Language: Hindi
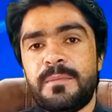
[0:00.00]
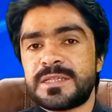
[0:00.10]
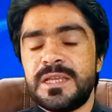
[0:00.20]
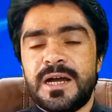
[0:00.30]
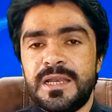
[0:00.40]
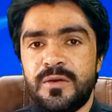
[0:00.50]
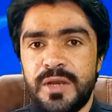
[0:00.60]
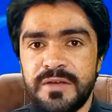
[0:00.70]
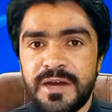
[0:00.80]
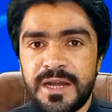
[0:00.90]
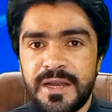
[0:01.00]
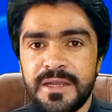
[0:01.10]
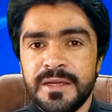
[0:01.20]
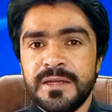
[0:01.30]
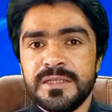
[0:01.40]
मसला हल होने वाला
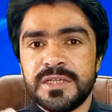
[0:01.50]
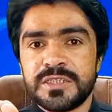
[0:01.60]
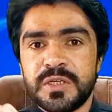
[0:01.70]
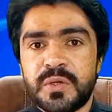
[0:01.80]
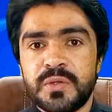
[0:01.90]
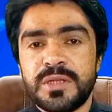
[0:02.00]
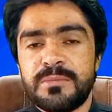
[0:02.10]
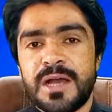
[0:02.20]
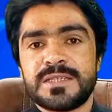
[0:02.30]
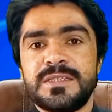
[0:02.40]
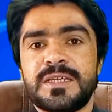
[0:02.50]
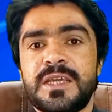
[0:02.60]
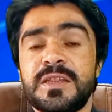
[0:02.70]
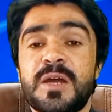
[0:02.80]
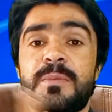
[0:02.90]
नहीं जज ने खुद रिमार्क्स दिए
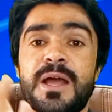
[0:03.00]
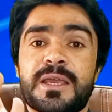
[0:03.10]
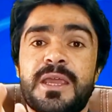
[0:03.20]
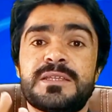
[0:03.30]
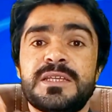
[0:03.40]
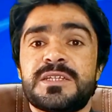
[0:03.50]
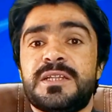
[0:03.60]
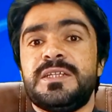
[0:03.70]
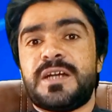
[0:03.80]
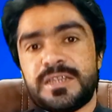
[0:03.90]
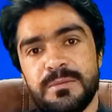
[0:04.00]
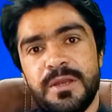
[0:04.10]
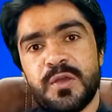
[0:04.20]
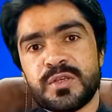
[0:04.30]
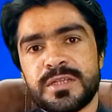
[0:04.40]
कि इतना बड़ा केस है जल्दी खत्म
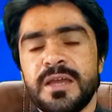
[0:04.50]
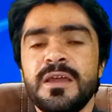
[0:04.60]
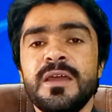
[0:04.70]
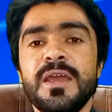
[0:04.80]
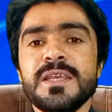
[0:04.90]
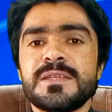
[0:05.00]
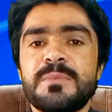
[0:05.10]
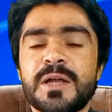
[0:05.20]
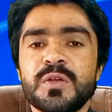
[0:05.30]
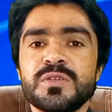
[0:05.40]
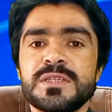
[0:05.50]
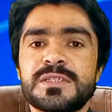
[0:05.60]
नहीं हो सकता इस बातों